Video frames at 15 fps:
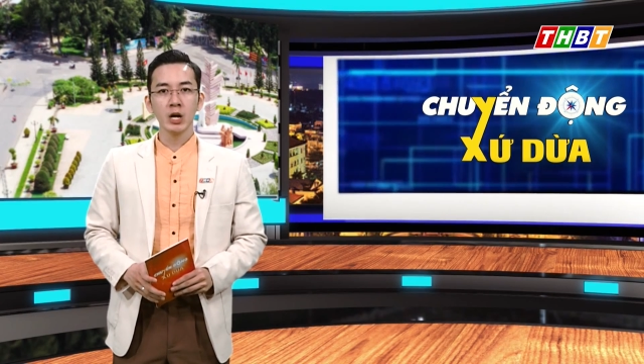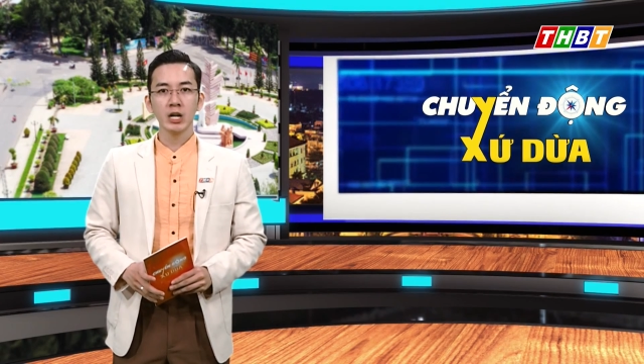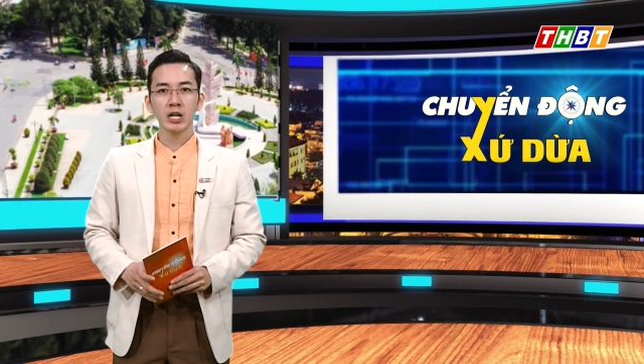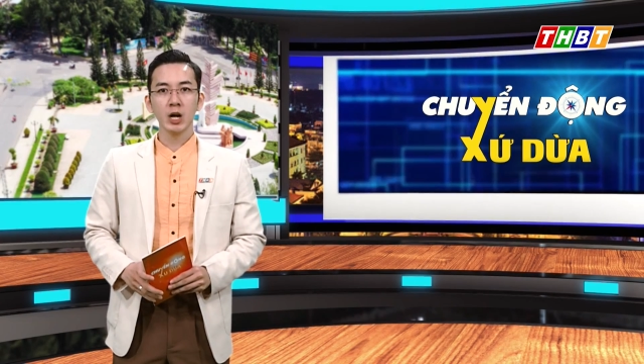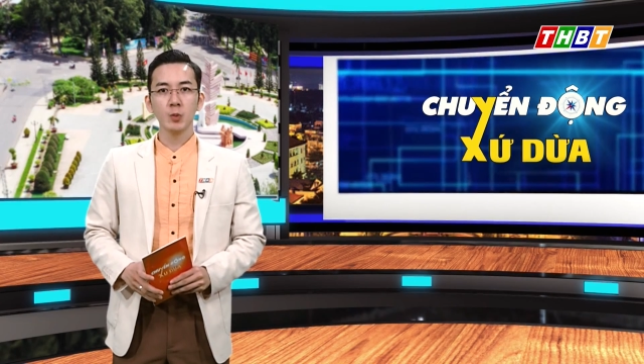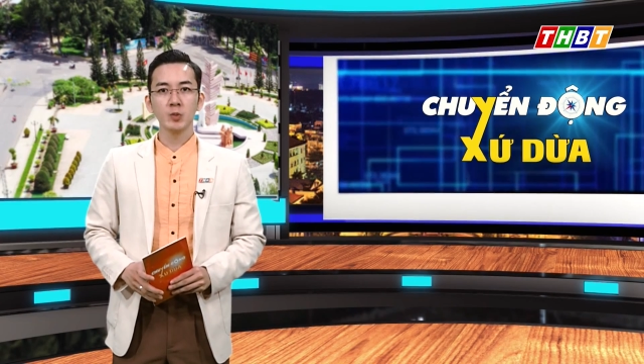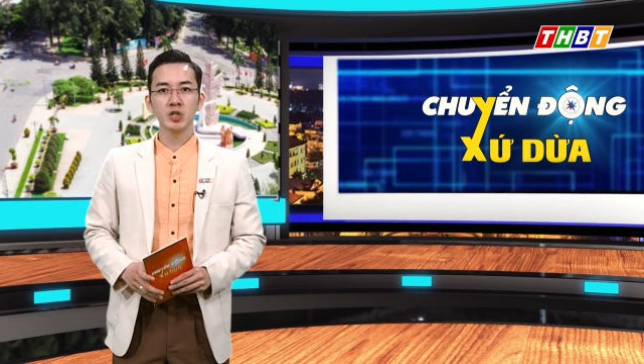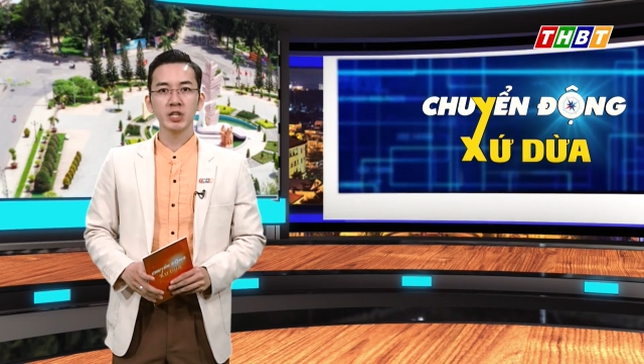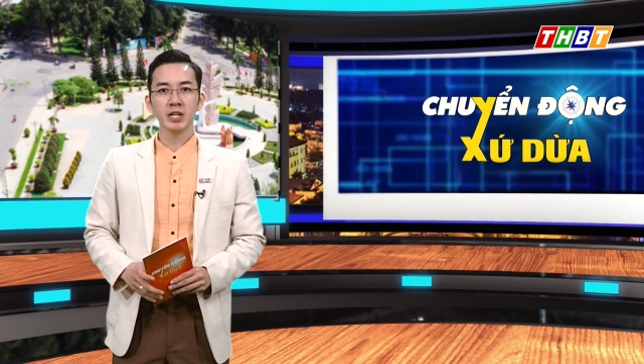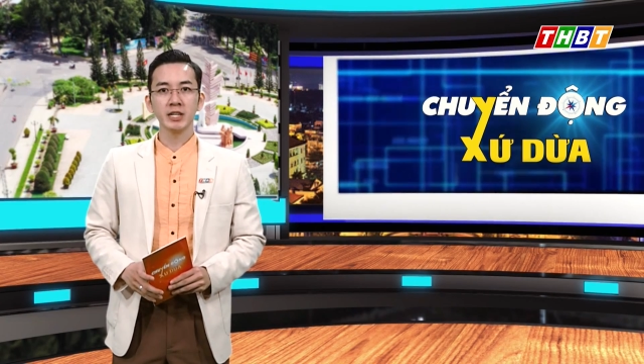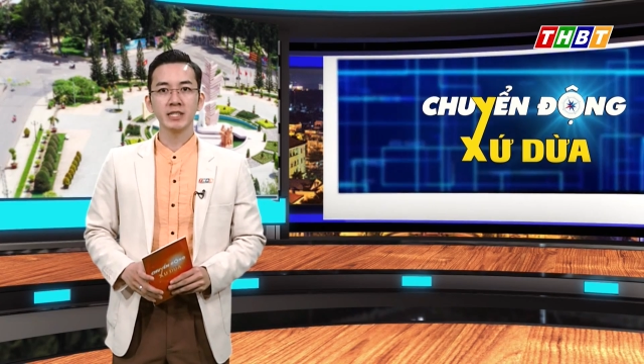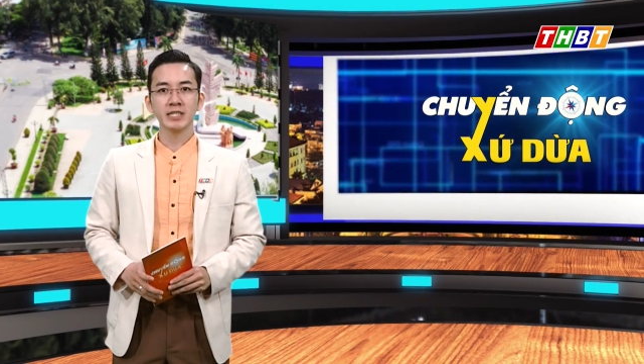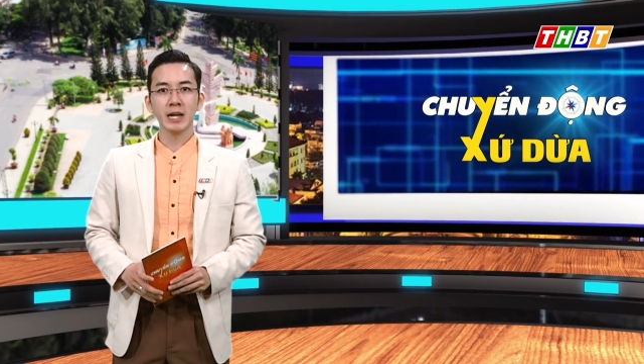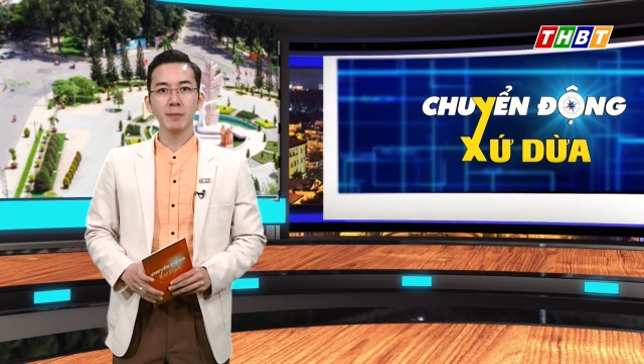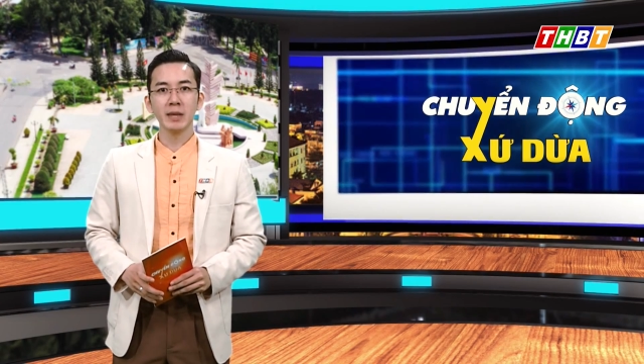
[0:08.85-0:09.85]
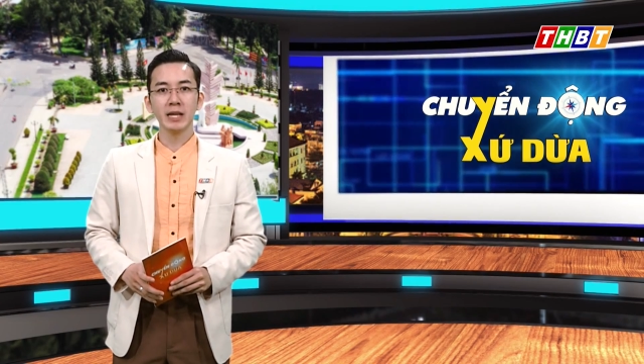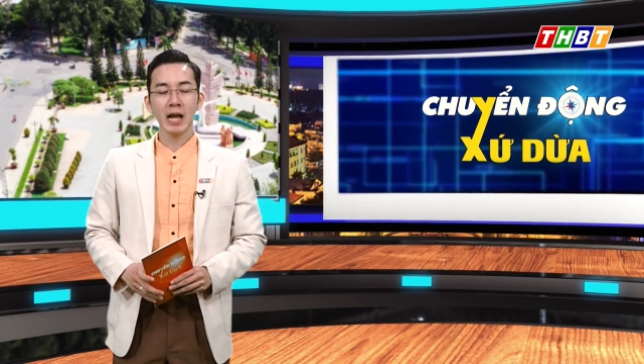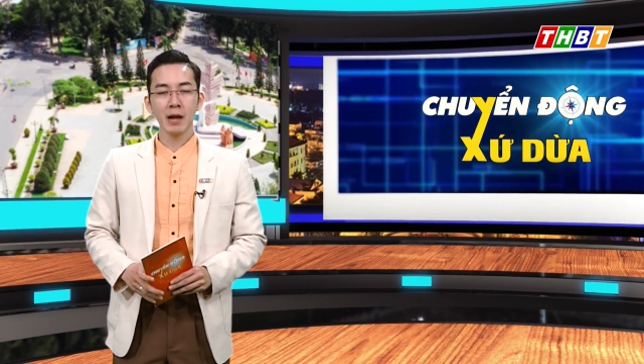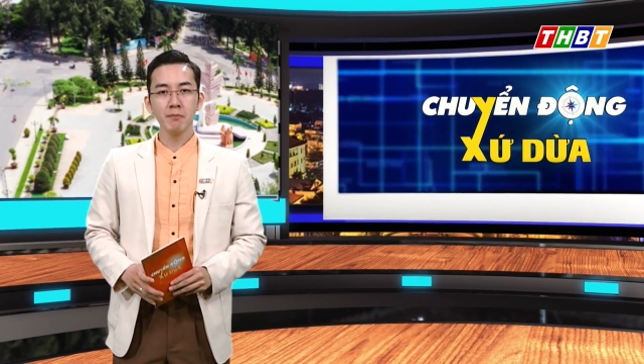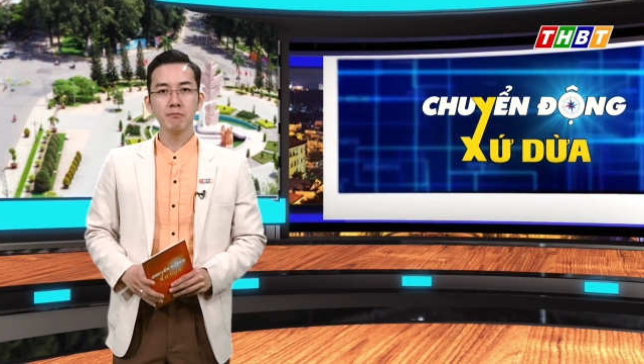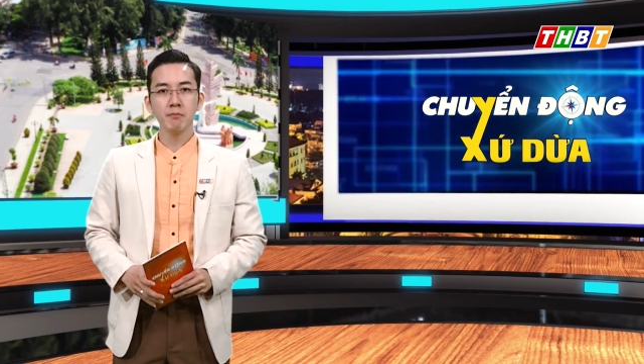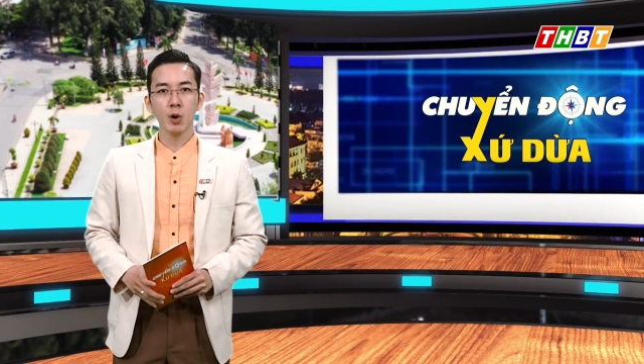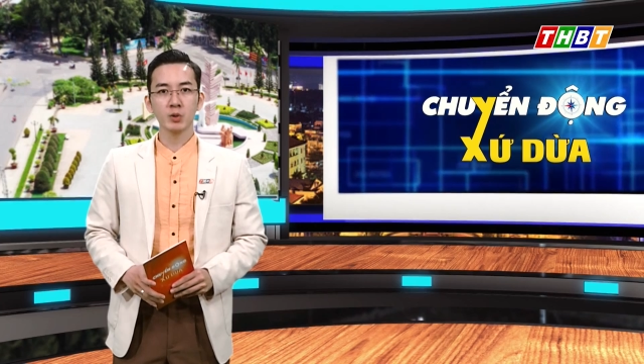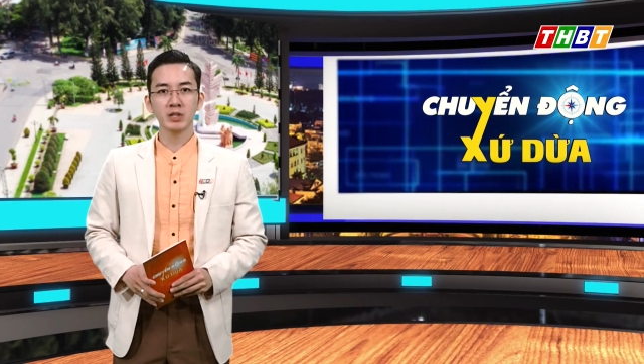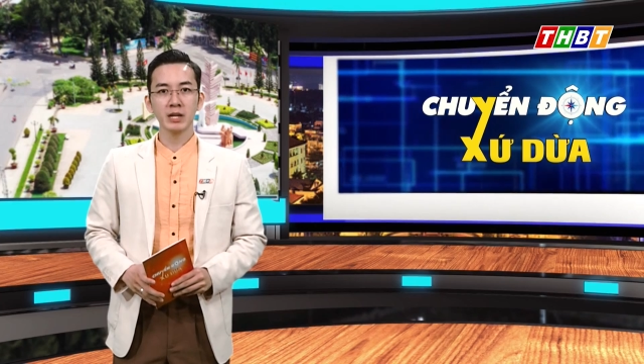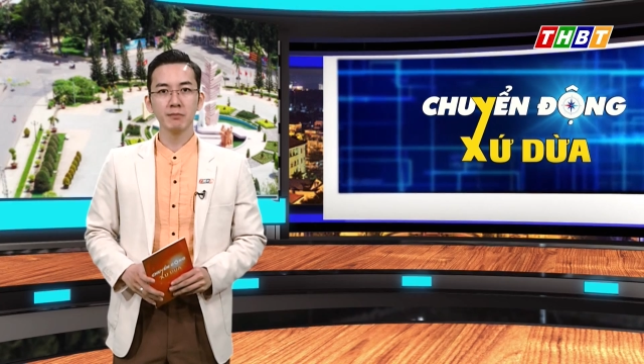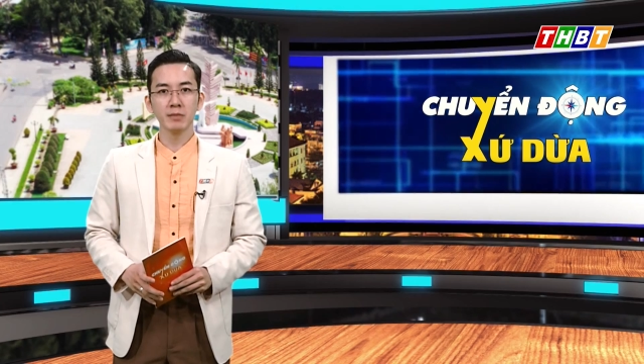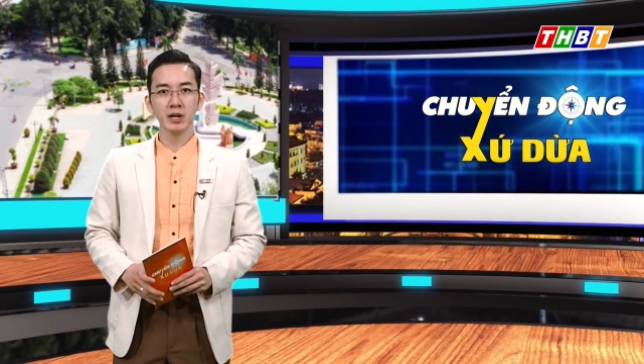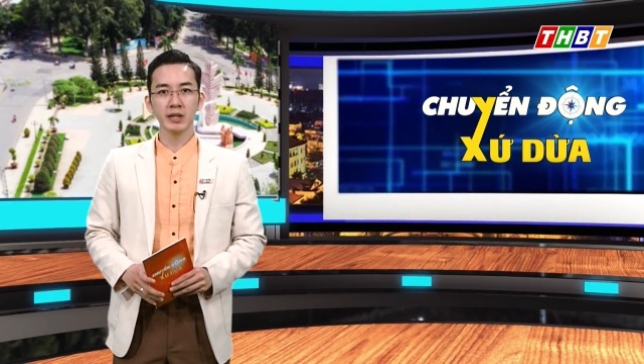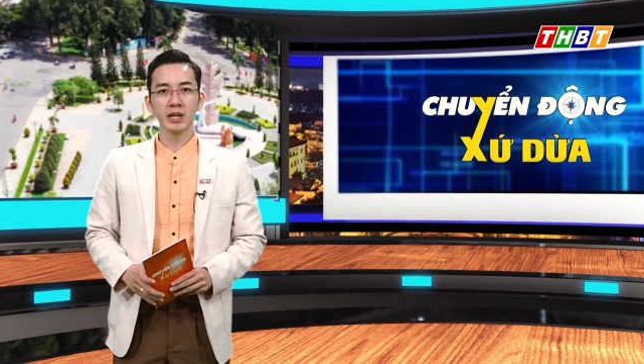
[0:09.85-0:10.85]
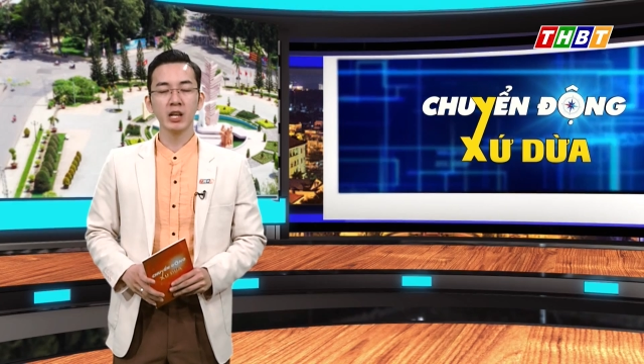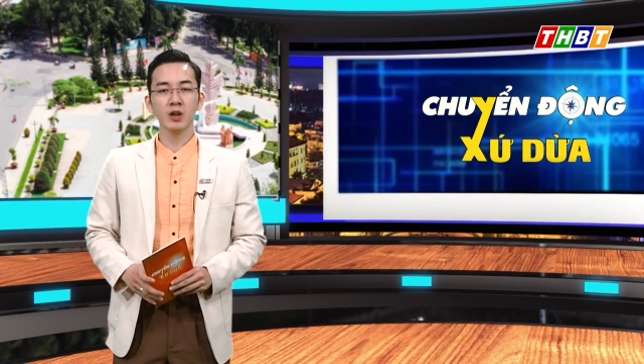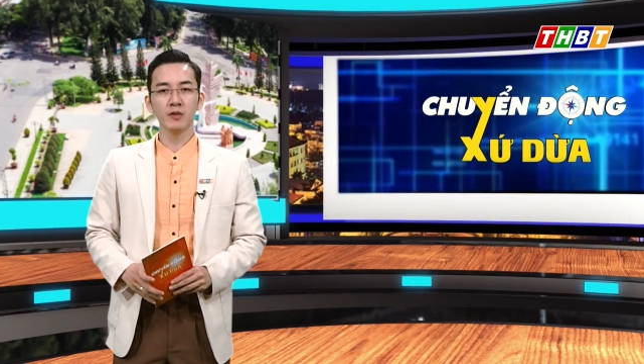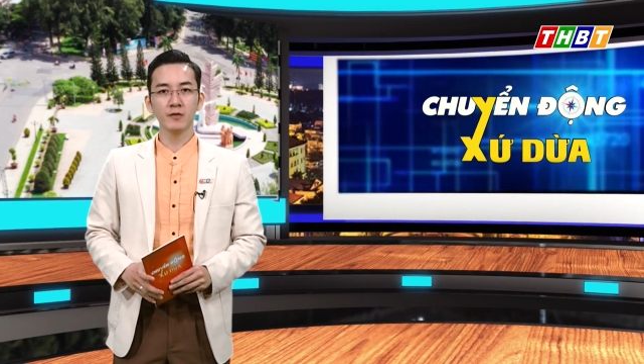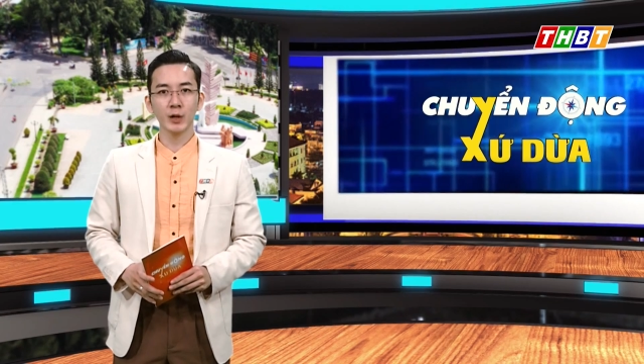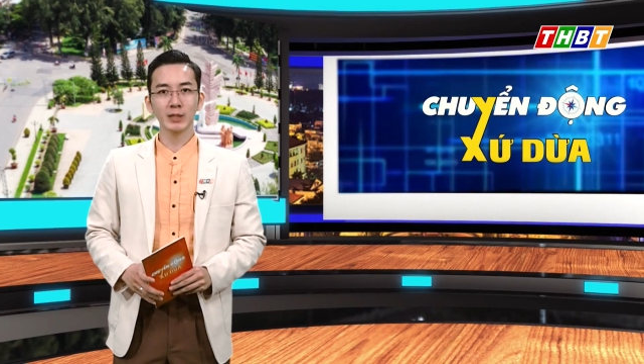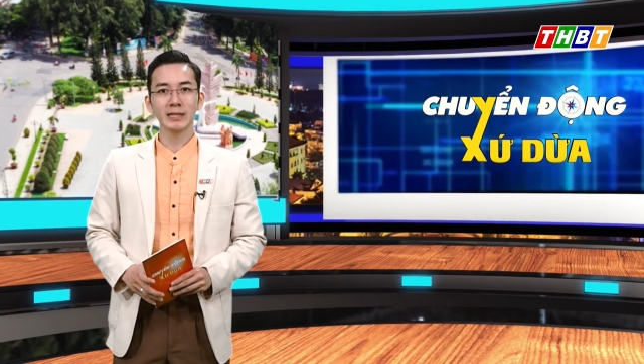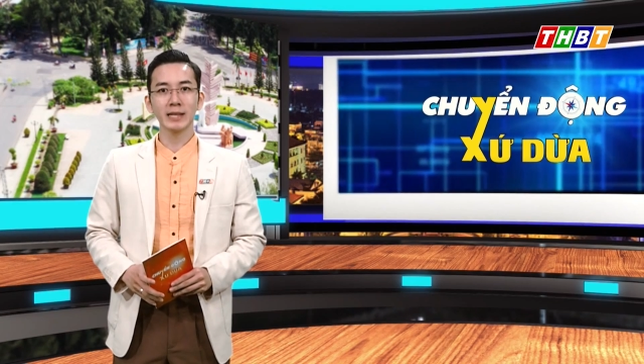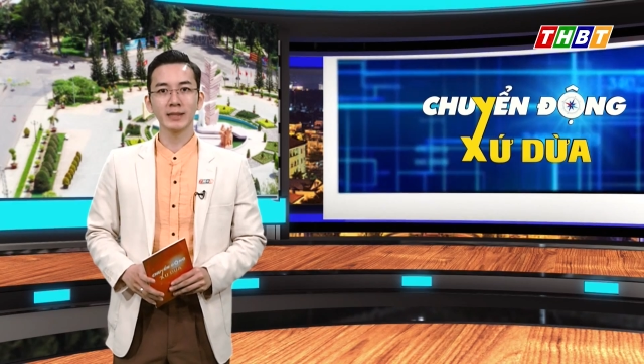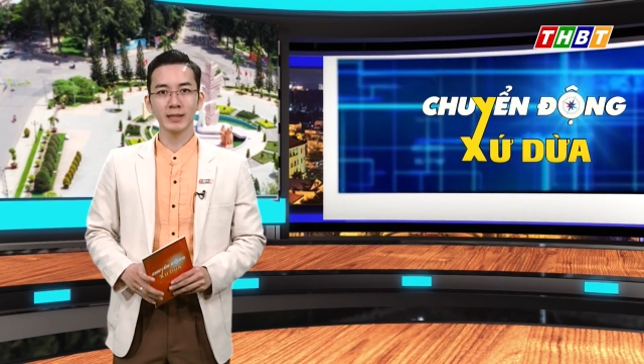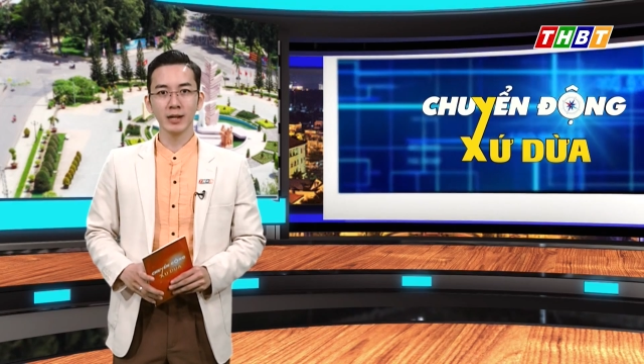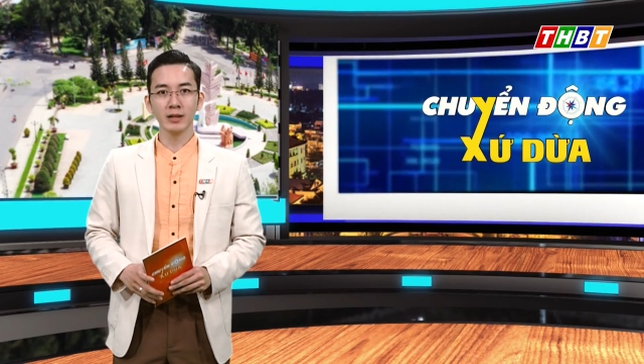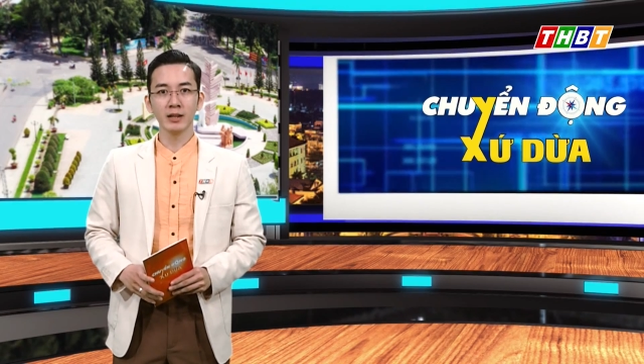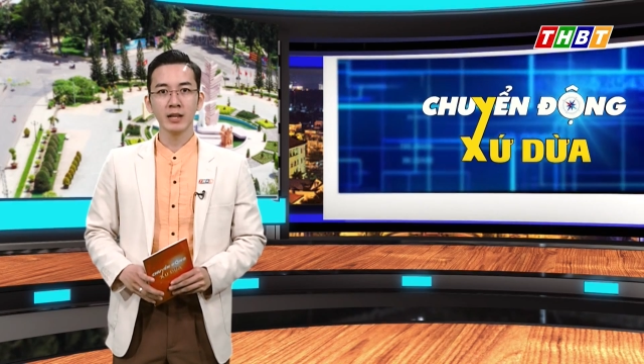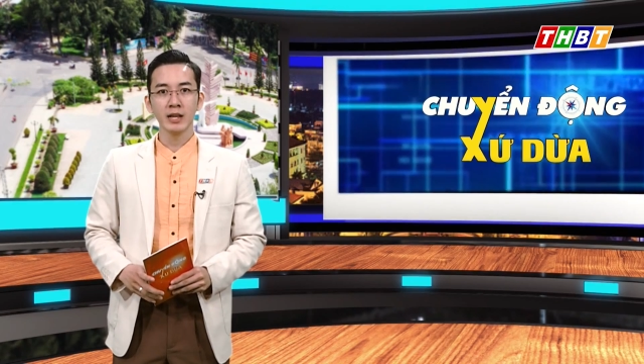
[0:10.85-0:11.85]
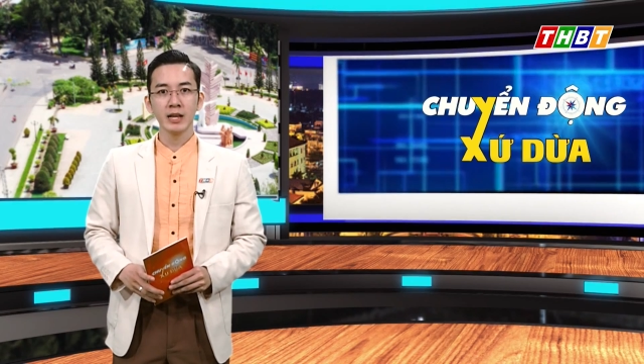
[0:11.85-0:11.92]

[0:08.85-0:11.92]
công trình trạm biến áp một trăm mười ki-lô-vôn Thanh Tân